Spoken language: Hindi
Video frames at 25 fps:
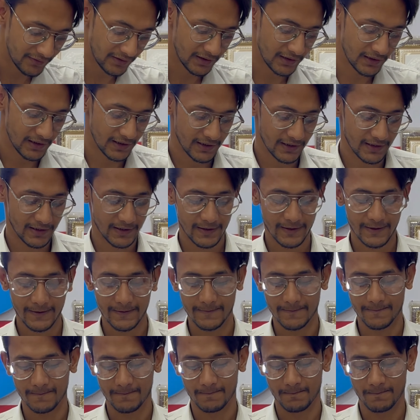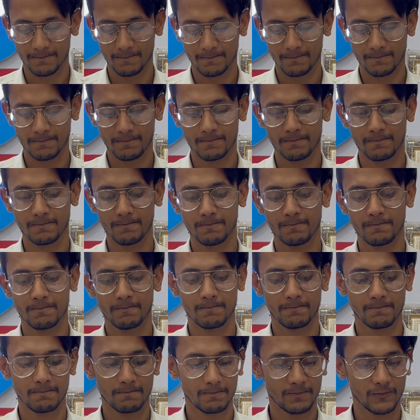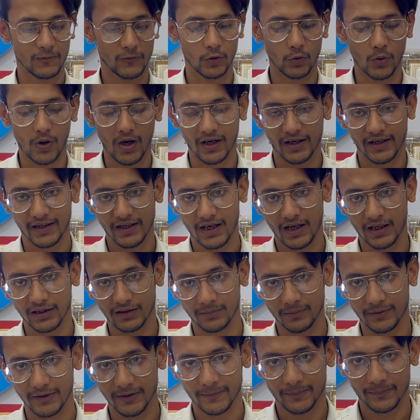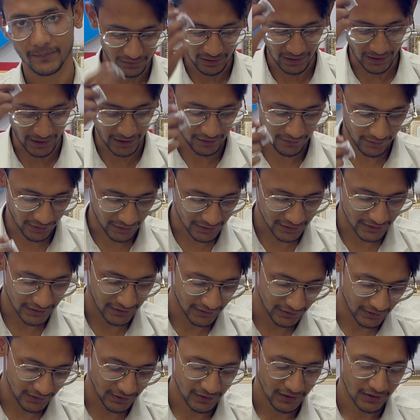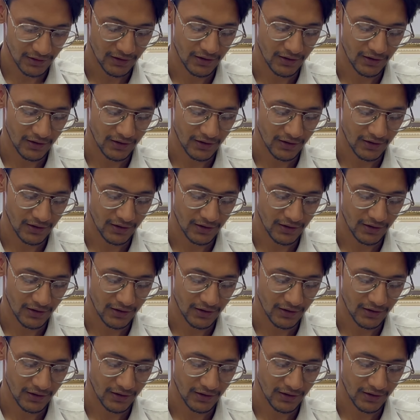वाला है hmm, दो आ गए हाथ में राइट वाला जाएंगे